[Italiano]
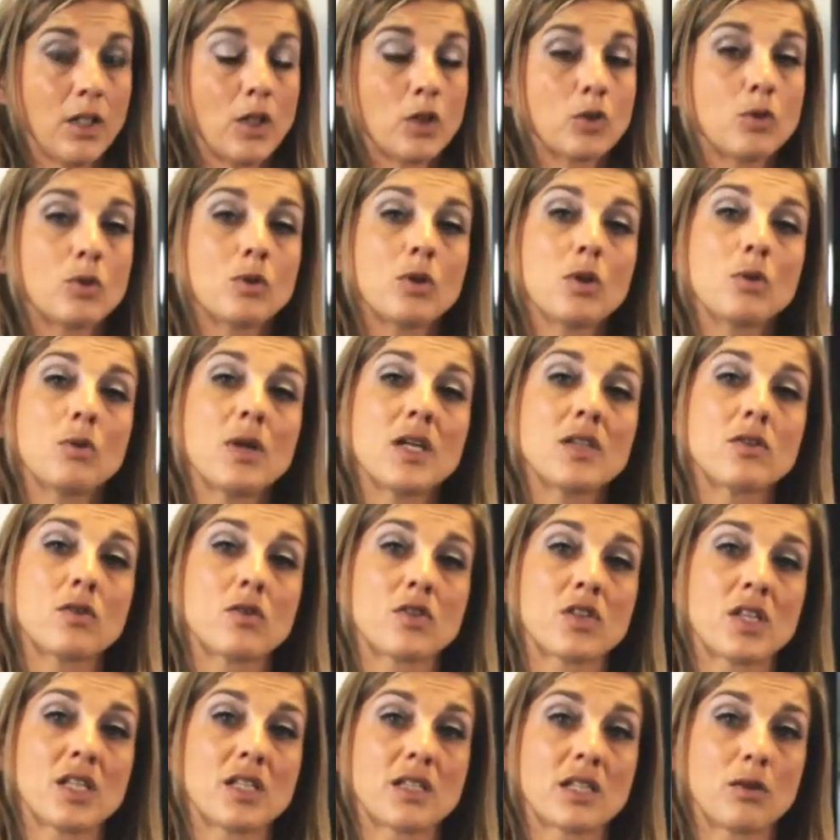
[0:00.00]
Tutto questo
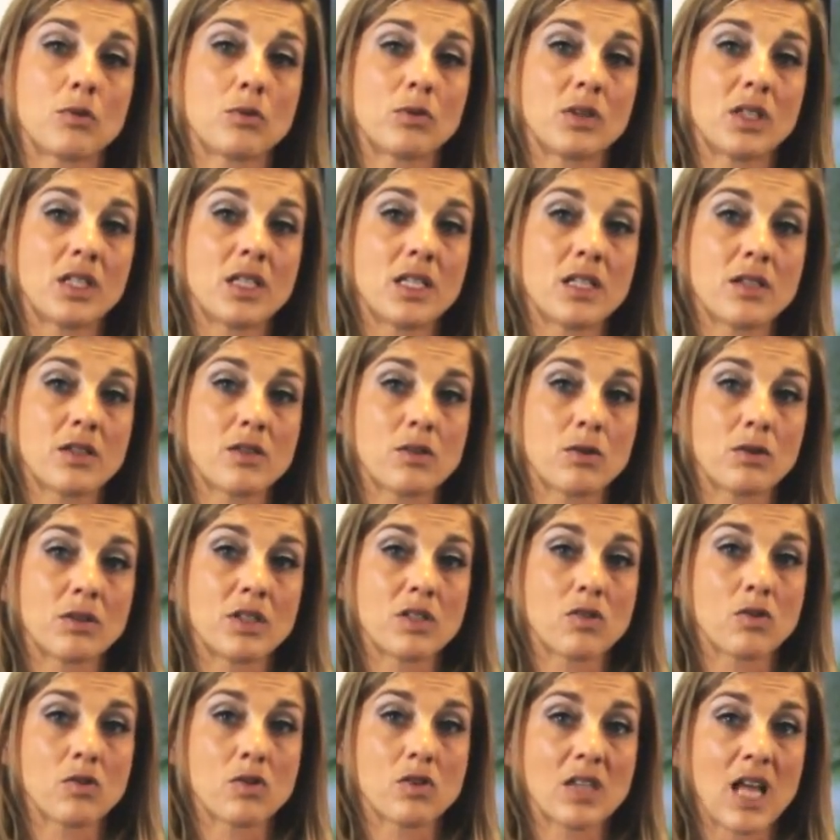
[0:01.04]
senza l'utilizzo di
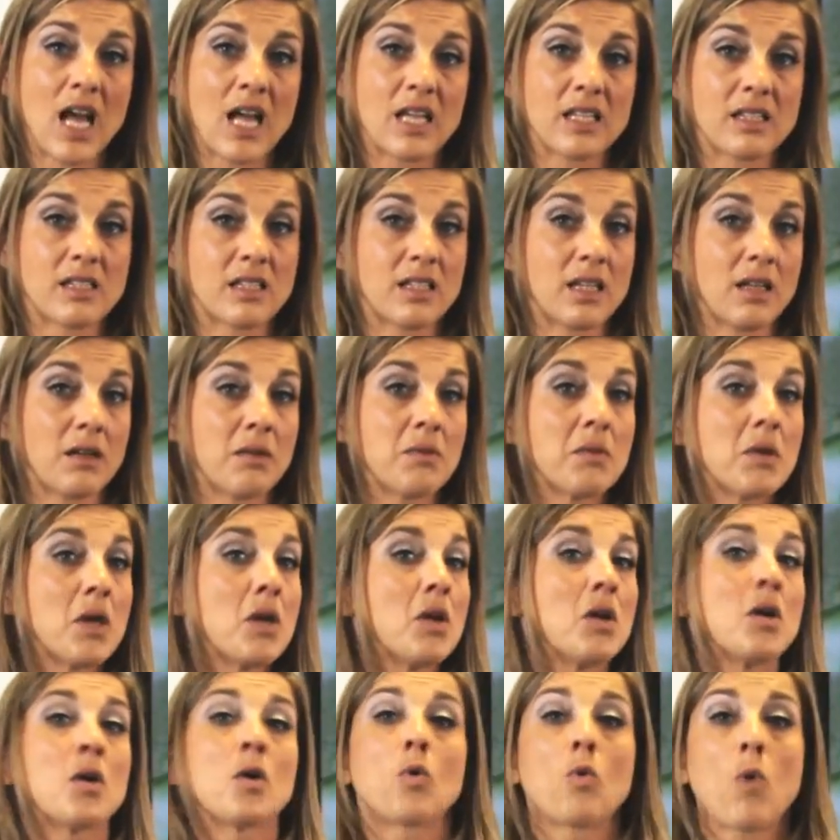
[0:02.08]
sostanze
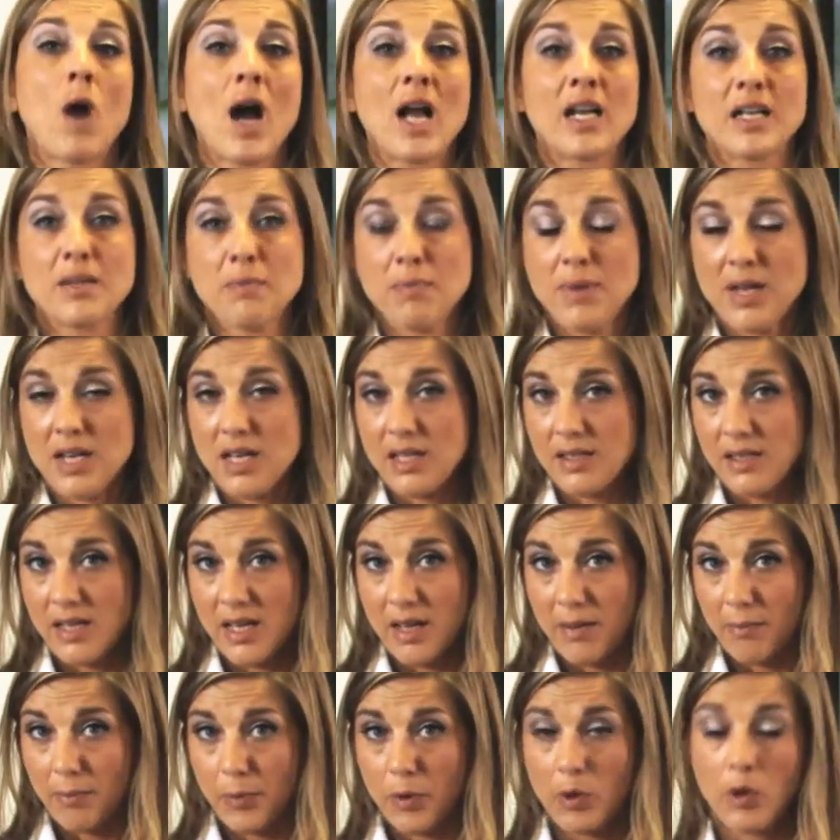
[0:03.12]
quali per
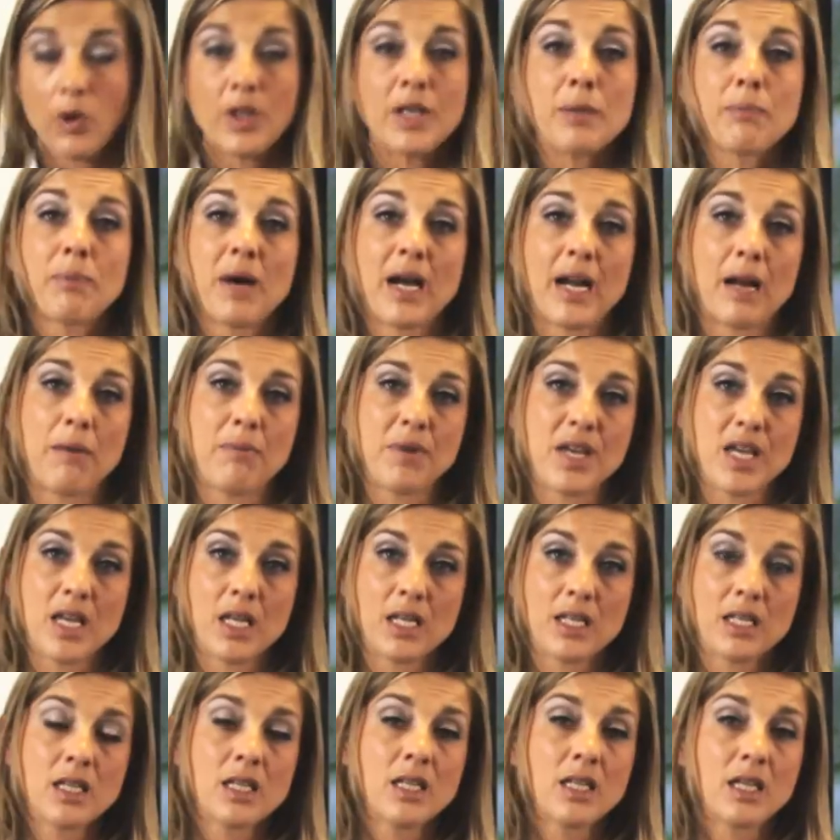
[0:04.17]
esempio i
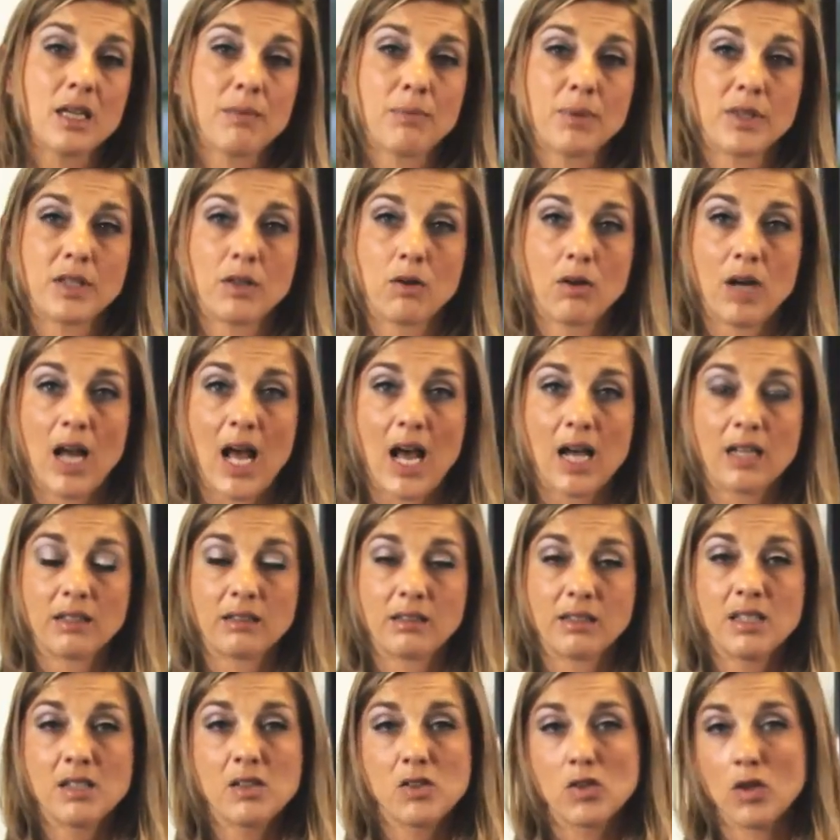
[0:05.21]
parabeni, i
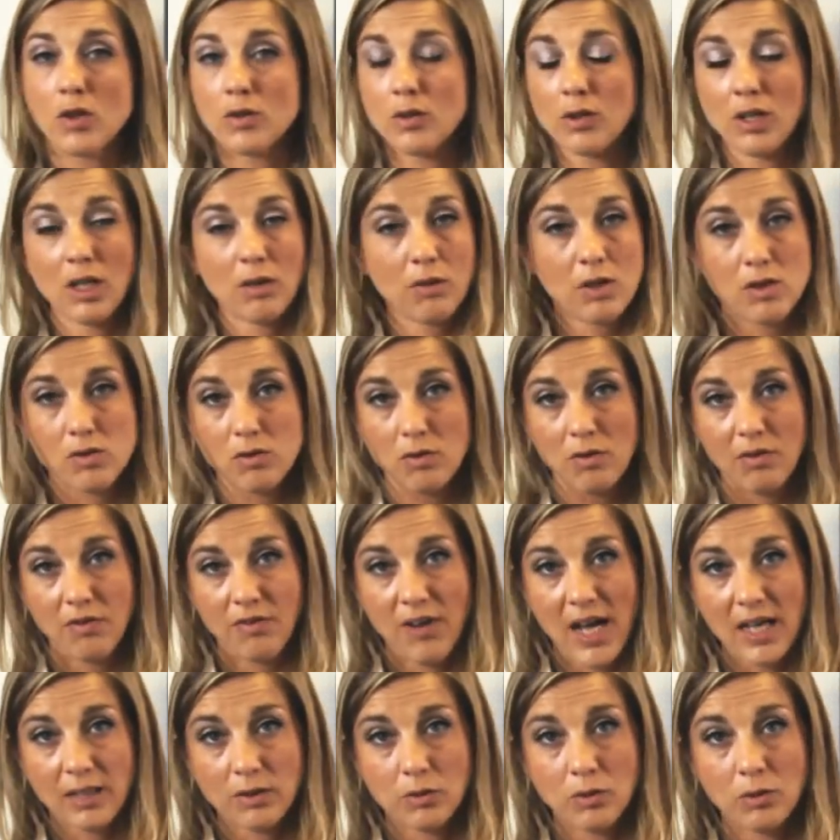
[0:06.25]
petrolati, il sodio
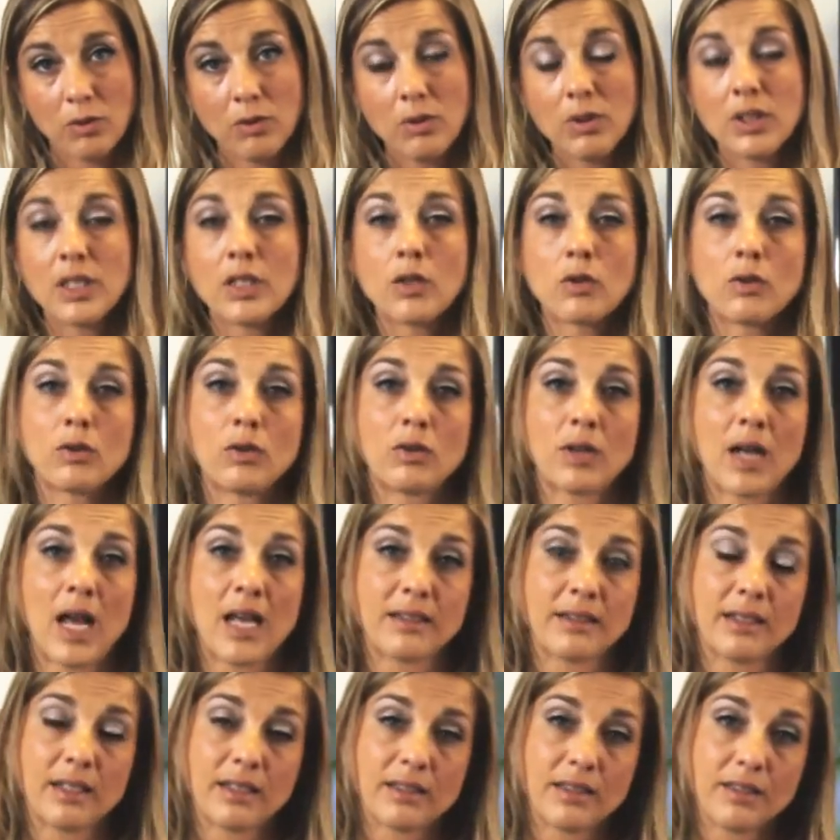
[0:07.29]
laurosolfato, i
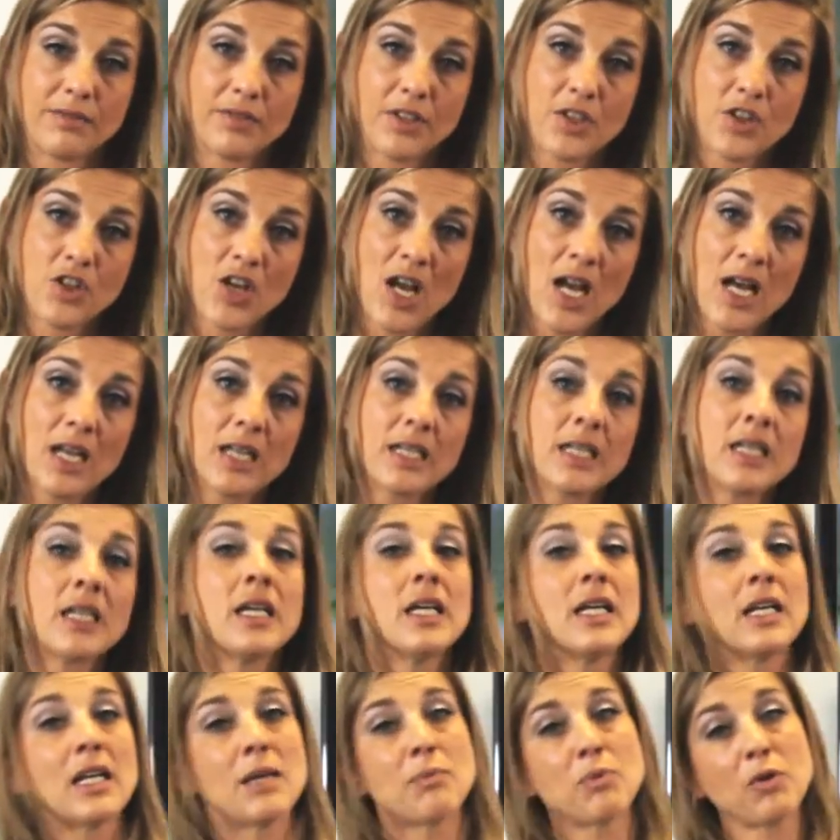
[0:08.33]
coloranti artificiali,
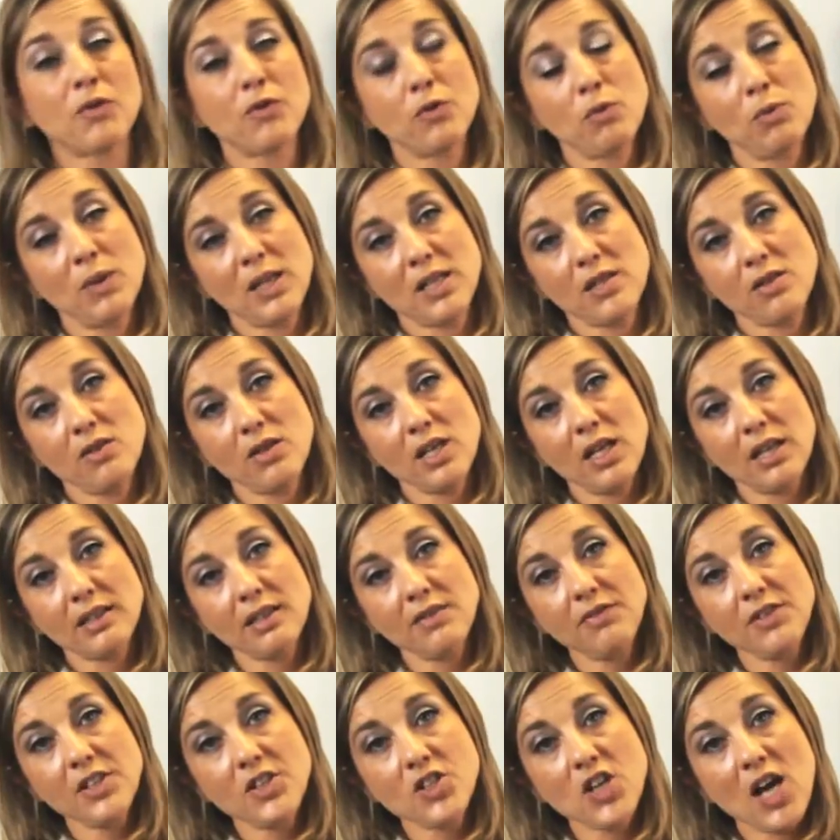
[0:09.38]
le profumazioni
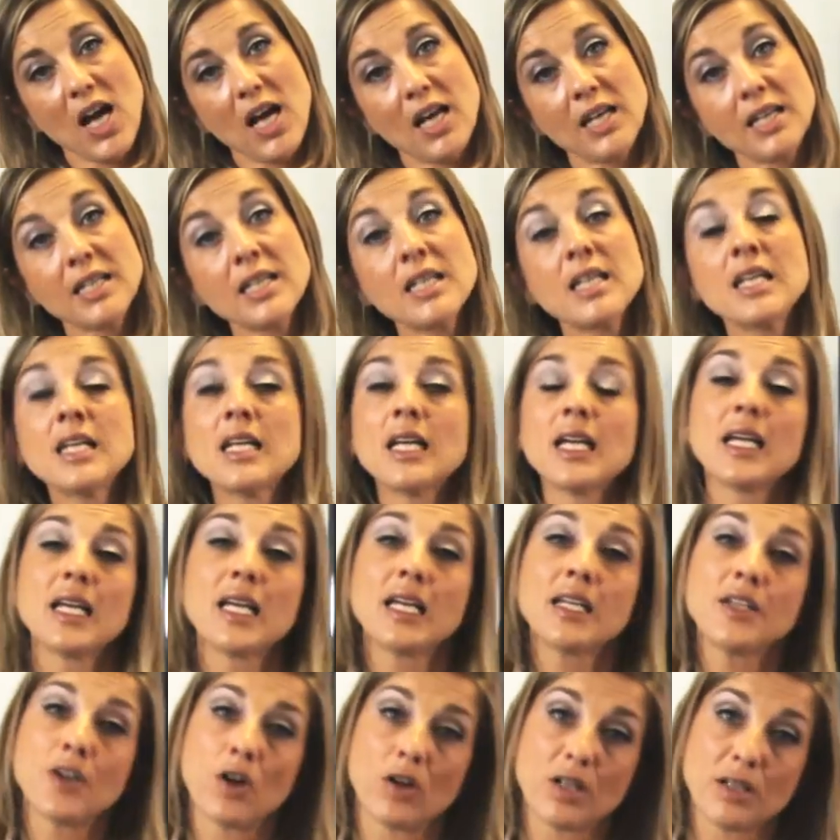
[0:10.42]
artificiali e
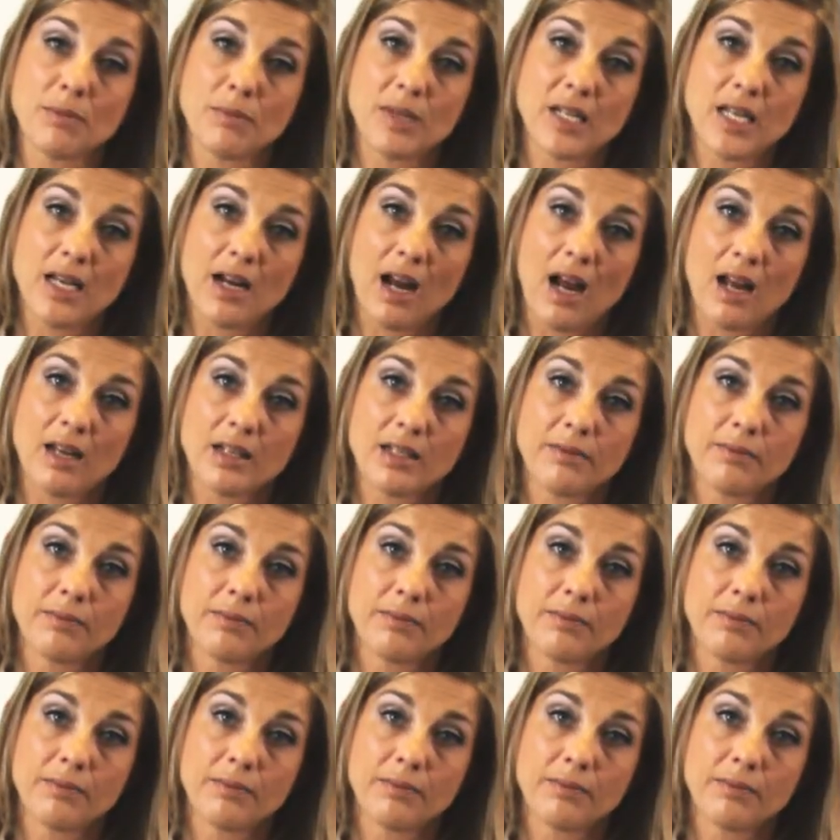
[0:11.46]
gli oli minerali.